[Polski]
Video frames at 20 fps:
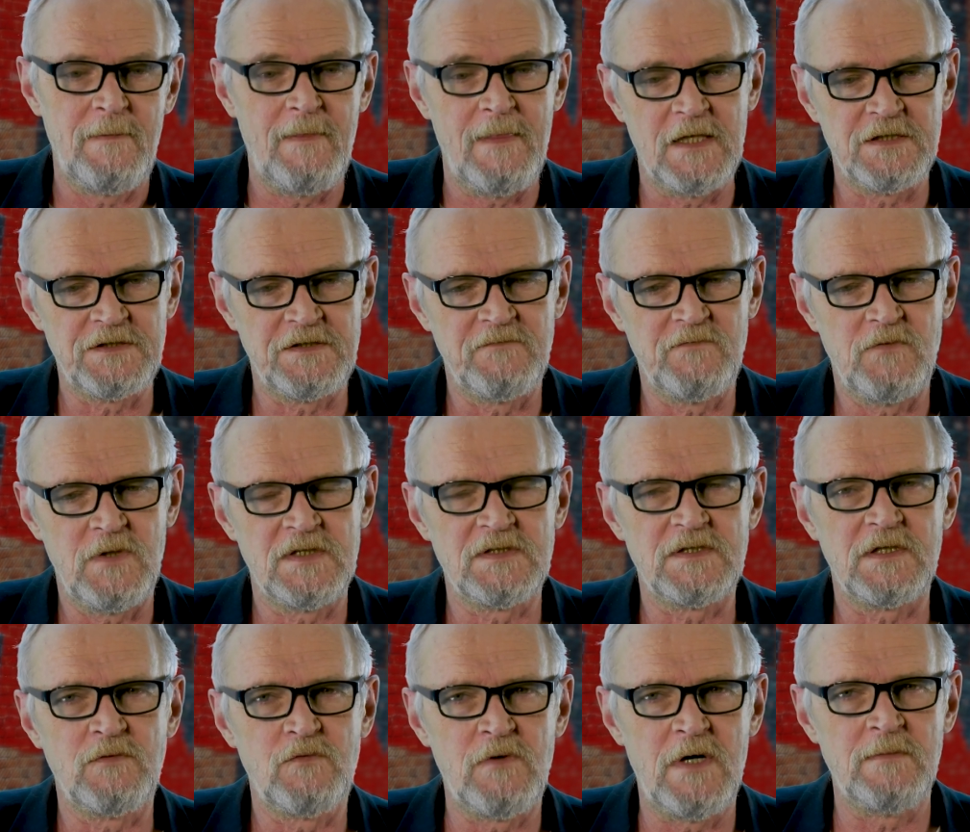Nasze
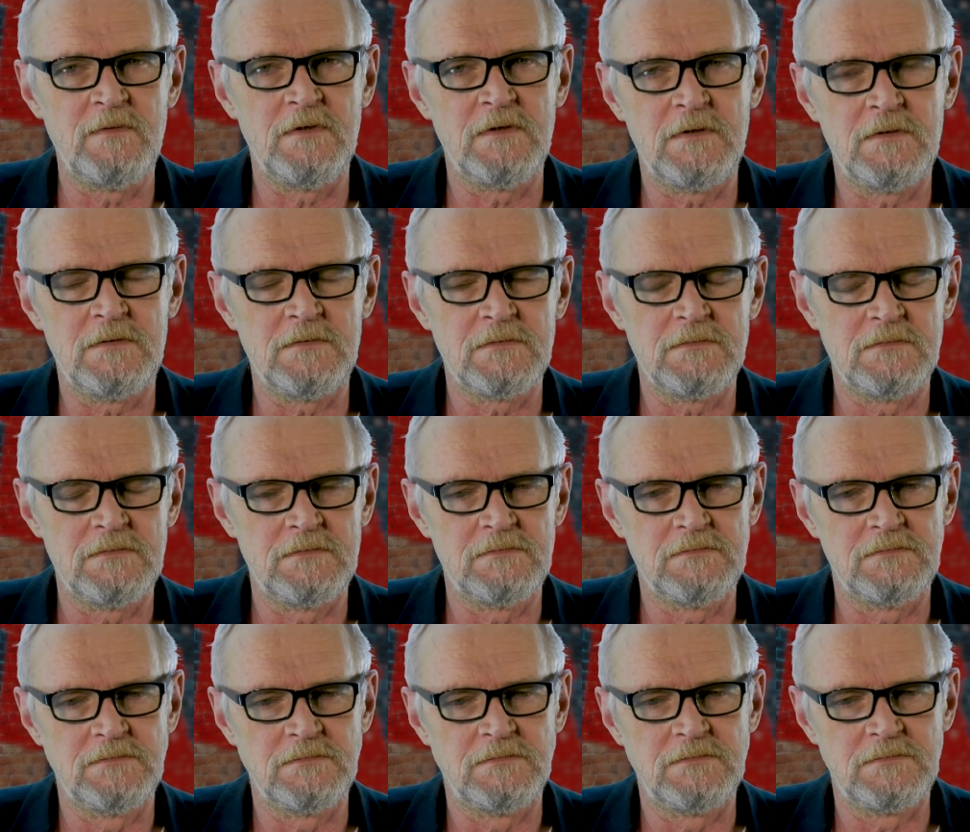władze kłamią
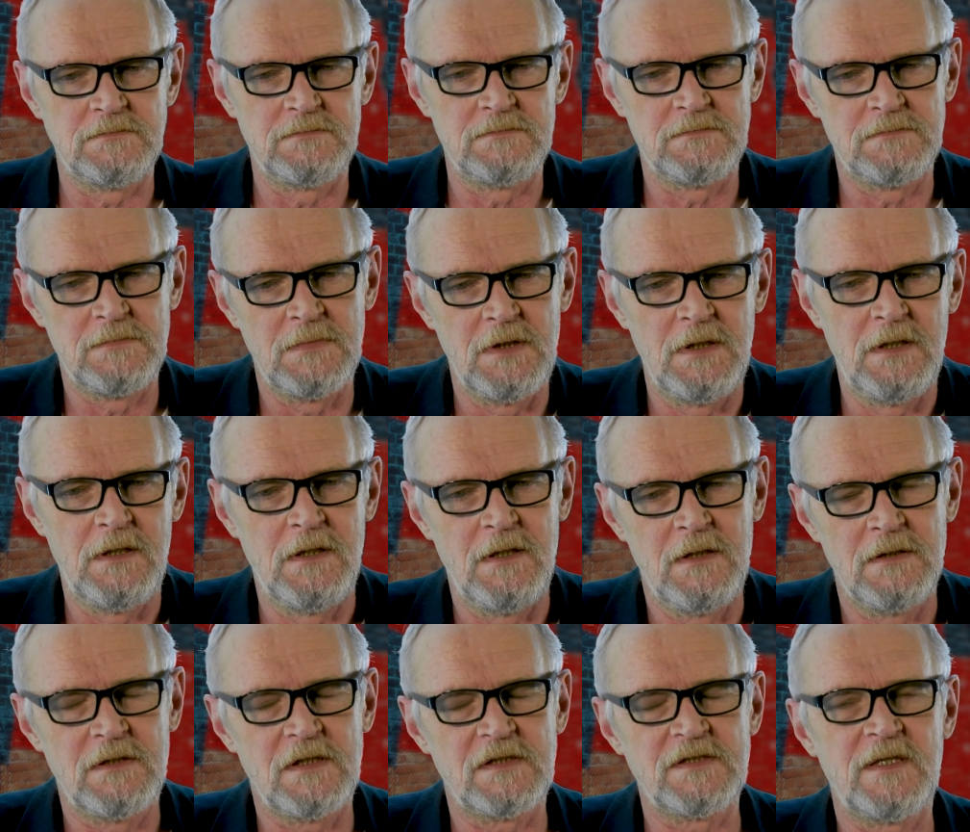
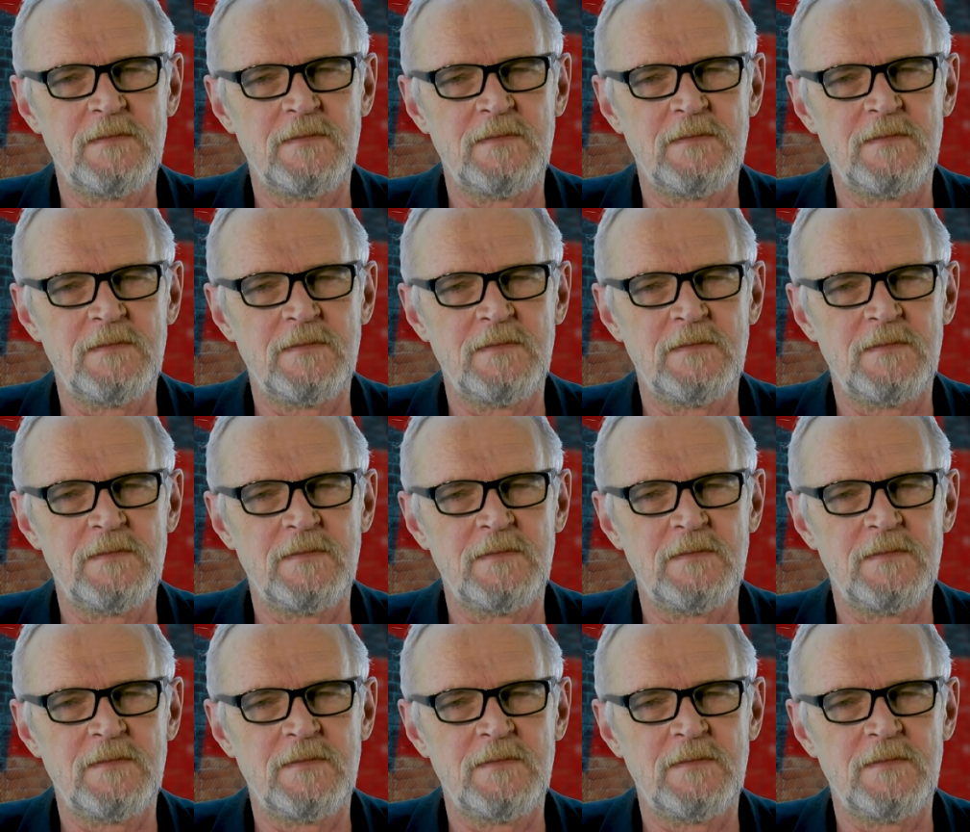tak